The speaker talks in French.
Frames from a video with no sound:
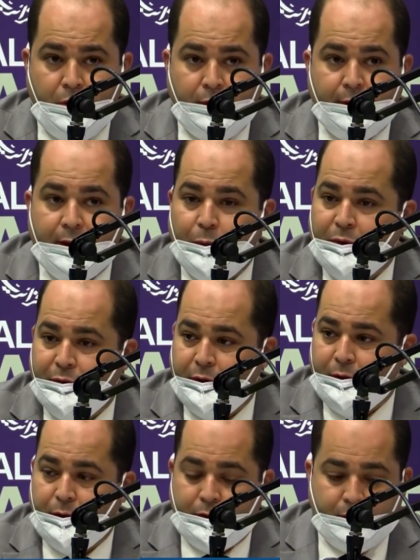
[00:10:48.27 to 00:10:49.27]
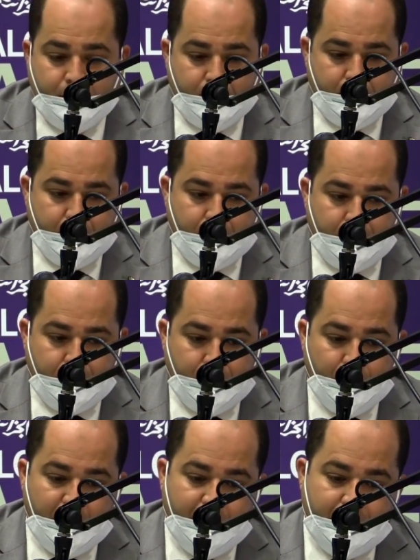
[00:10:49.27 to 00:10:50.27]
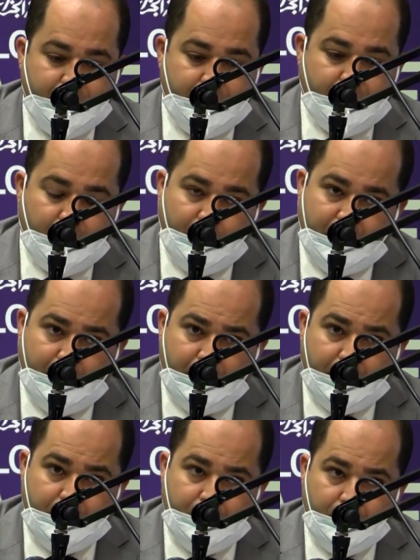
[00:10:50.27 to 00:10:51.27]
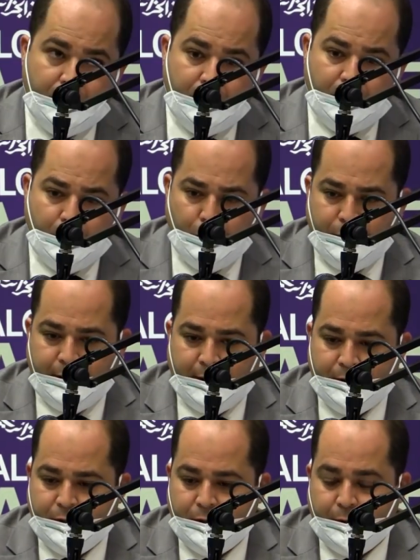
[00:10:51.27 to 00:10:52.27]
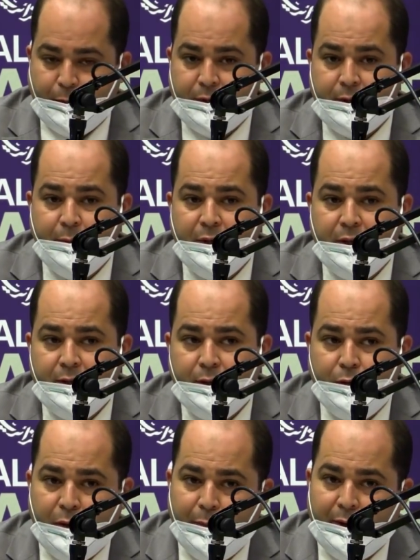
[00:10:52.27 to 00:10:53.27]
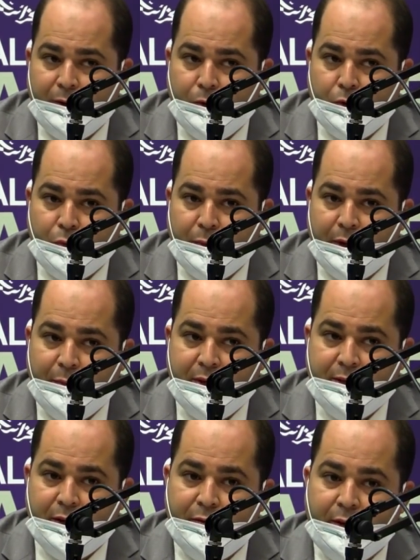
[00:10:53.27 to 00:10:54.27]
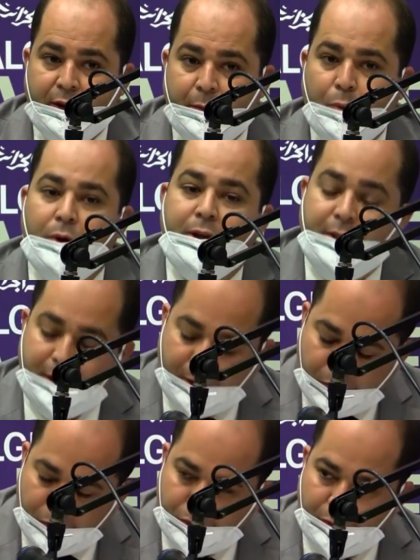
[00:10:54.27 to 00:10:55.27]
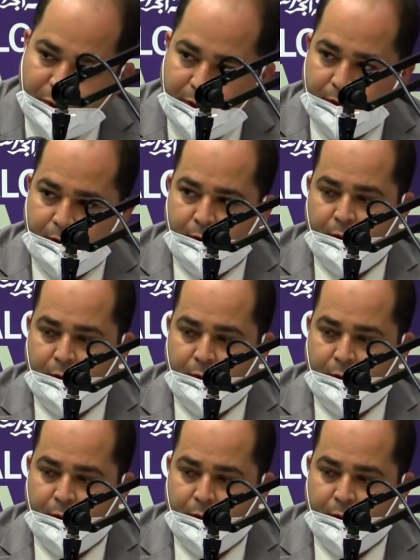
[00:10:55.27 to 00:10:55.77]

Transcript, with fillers: Il y a la loi de finances 2021 euh, qui est en préparation, on pourrait agir. Parce qu'un ministère ne fait pas l'économie, un ministère fait les politiques économiques.